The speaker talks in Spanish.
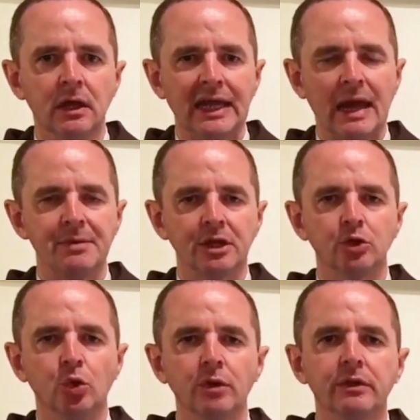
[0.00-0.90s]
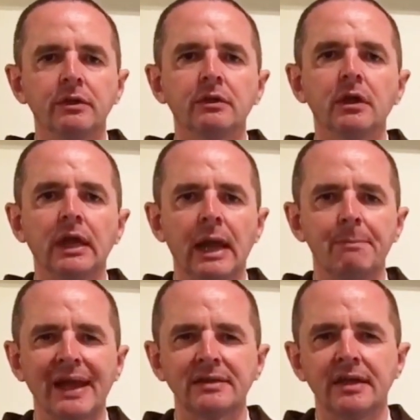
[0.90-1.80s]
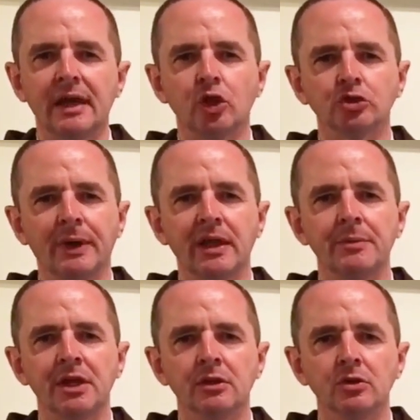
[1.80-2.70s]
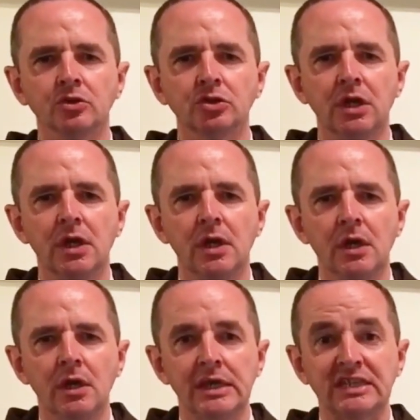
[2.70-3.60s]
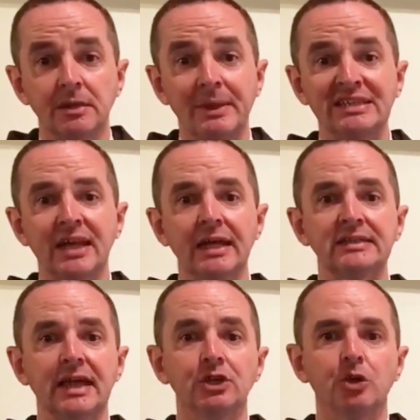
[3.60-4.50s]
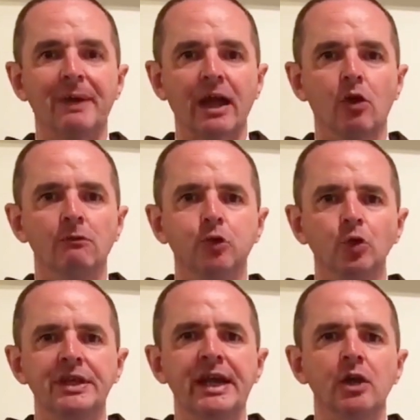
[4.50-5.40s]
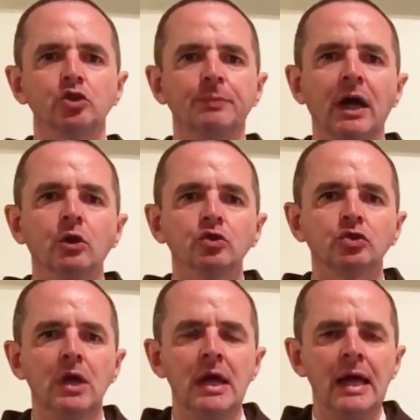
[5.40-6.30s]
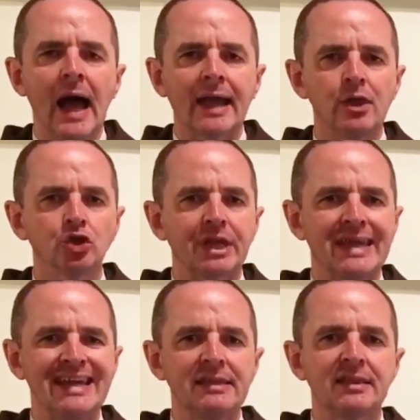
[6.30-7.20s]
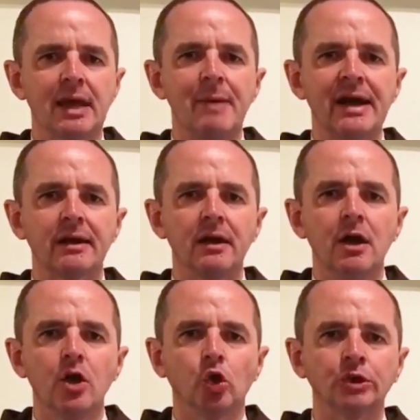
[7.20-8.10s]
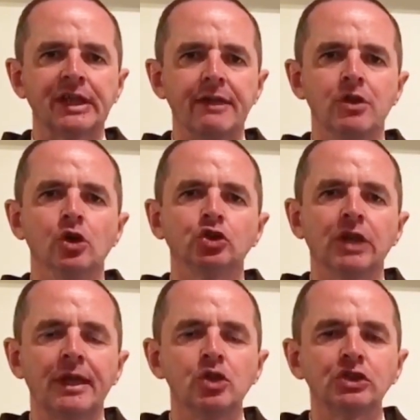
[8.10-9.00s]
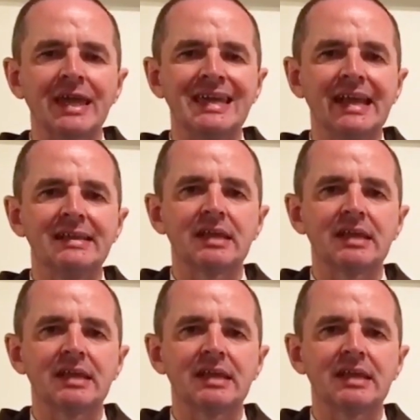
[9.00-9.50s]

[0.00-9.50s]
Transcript: en la virtud, en la práctica de los mandamientos. Y ese mensaje está hecho para confundir a los malos, aquellos que quieren tramar contra Dios, aquellos que quieren